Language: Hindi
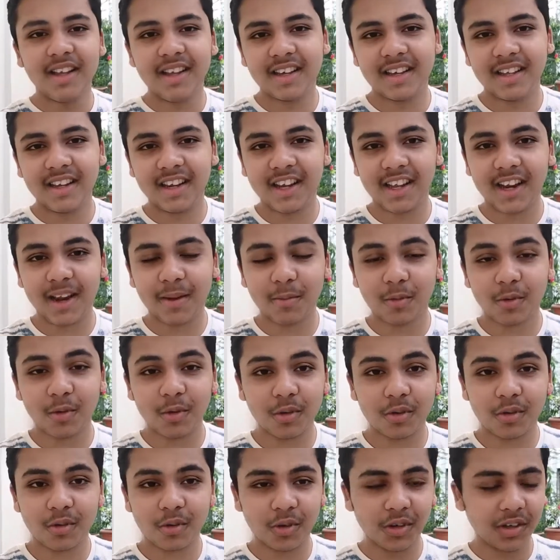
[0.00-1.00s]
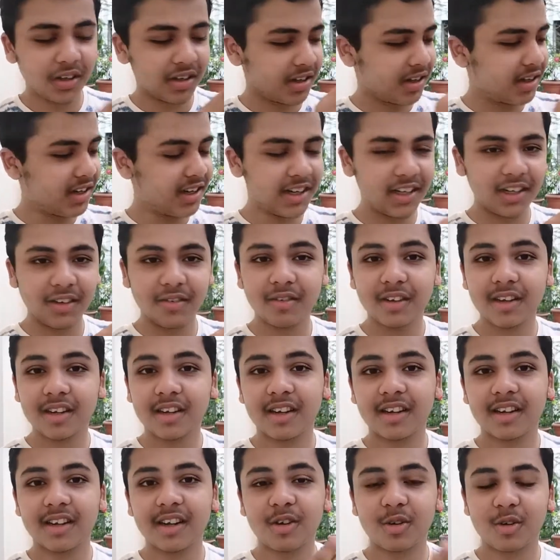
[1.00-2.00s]
लेकिन अगर आपको कोई क्रिएटिव वर्क
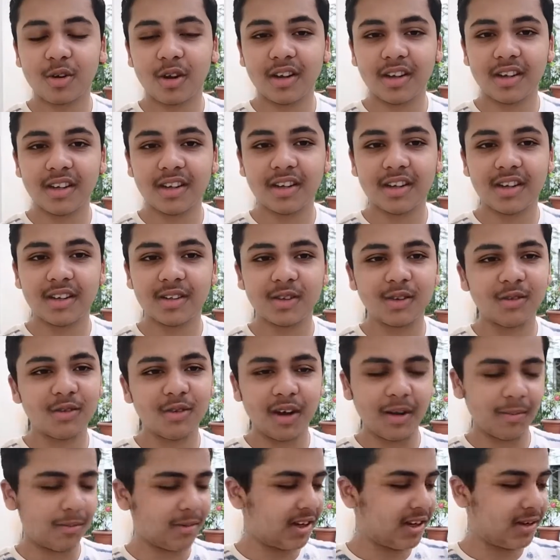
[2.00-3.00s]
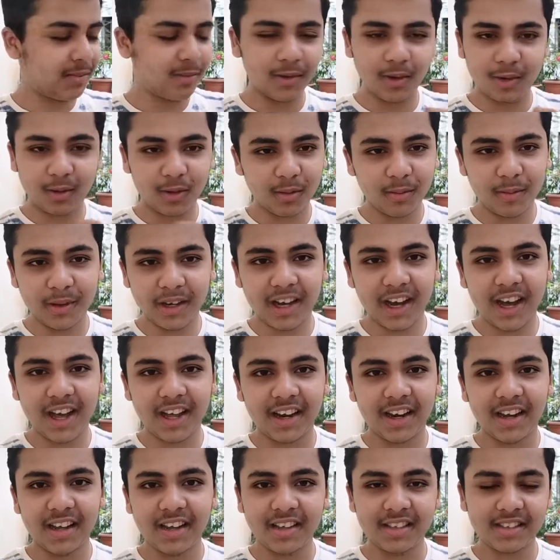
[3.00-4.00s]
करना ड्राइंग करनी है तो आपके लिए बिल्कुल बेकार
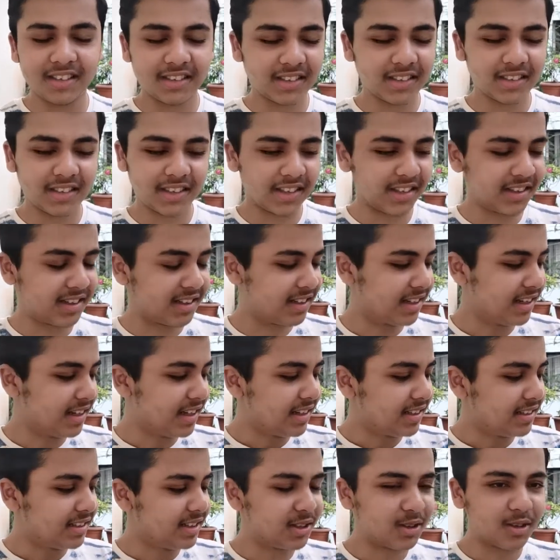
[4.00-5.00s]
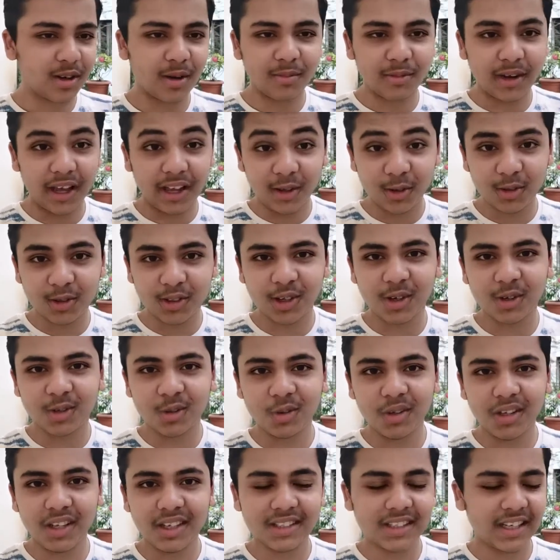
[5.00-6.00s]
है इस चीज़ को आप ना यूज़ करो
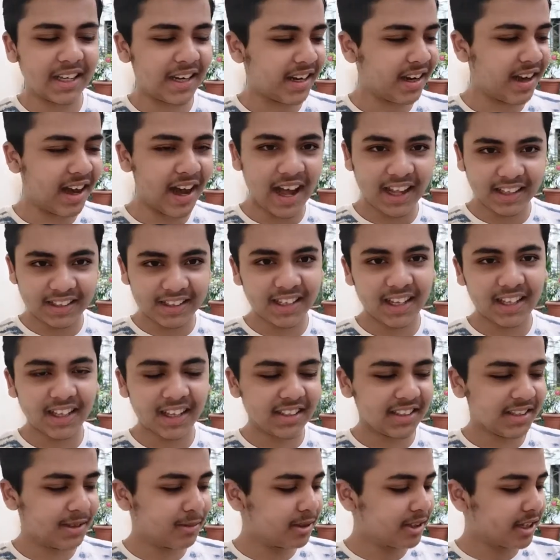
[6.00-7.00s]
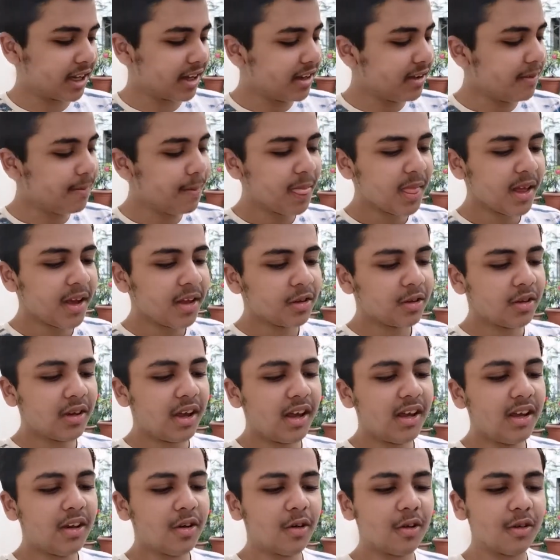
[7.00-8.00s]
तो ये अच्छा रहेगा हाथ से ज़्यादा अच्छी बन जाएगी तो
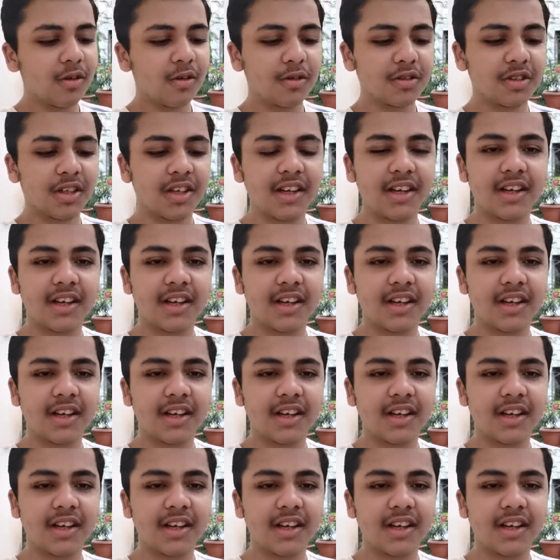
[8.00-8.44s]
यही कंक्लूजन